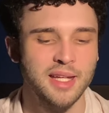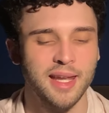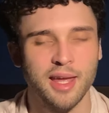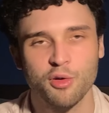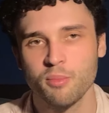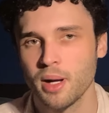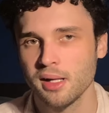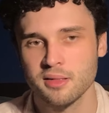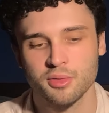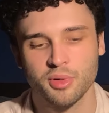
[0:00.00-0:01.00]
nem
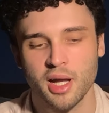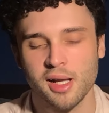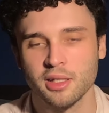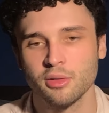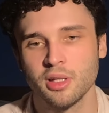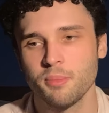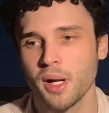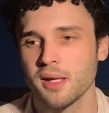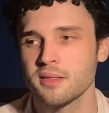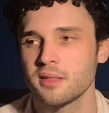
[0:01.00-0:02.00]
comparação, cara. Aquilo ali
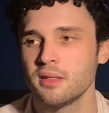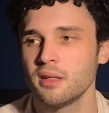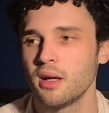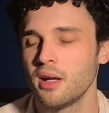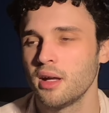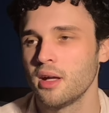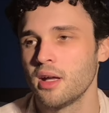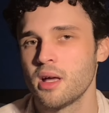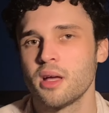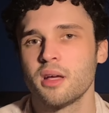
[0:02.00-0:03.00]
parece que
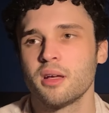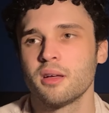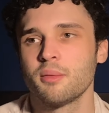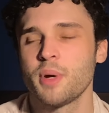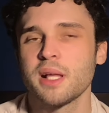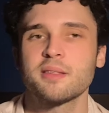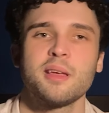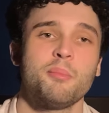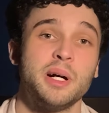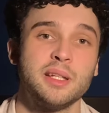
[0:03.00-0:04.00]
parece que a
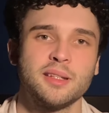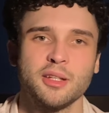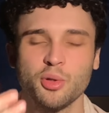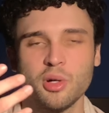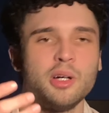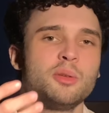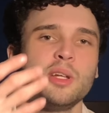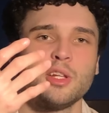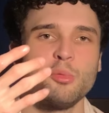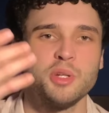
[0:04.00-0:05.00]
banda tá tocando
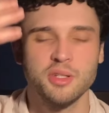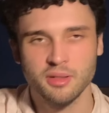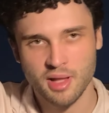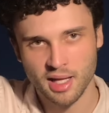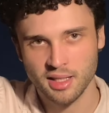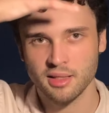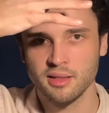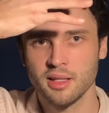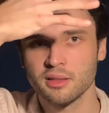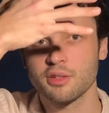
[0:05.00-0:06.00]
literalmente aqui
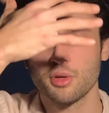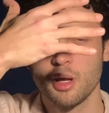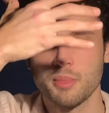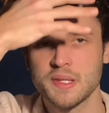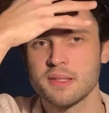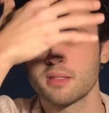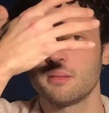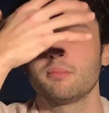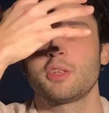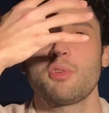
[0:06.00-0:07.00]
dentro da sua cabeça, assim,
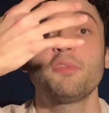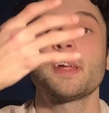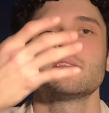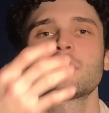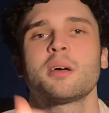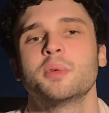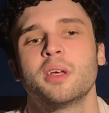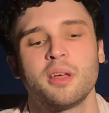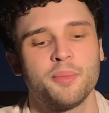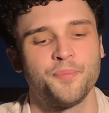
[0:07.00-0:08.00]
na sua frente, sabe?
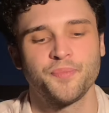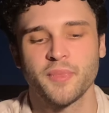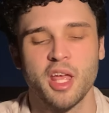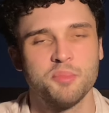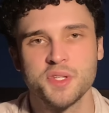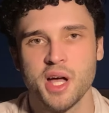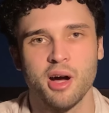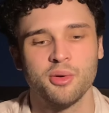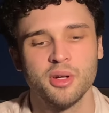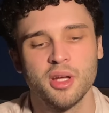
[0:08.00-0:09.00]
É, é
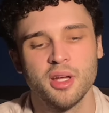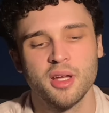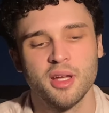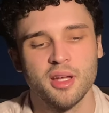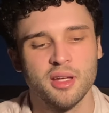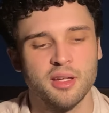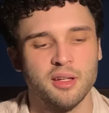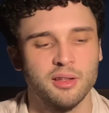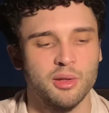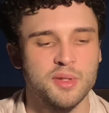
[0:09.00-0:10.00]
bizarro.
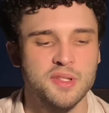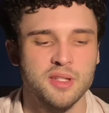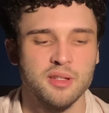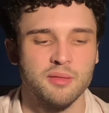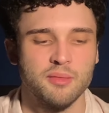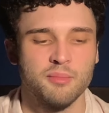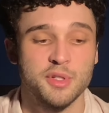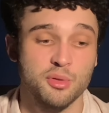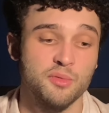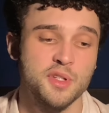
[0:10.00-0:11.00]
Então, assim, mas
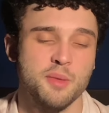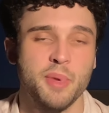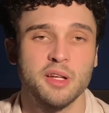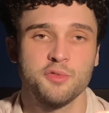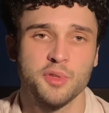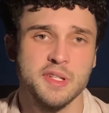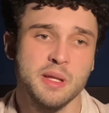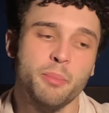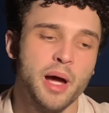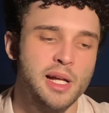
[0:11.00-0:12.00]
quando você pega esse fone
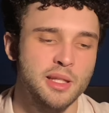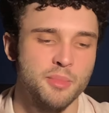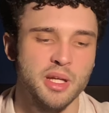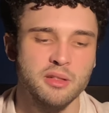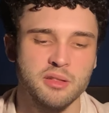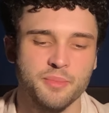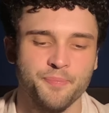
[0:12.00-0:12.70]
separadamente,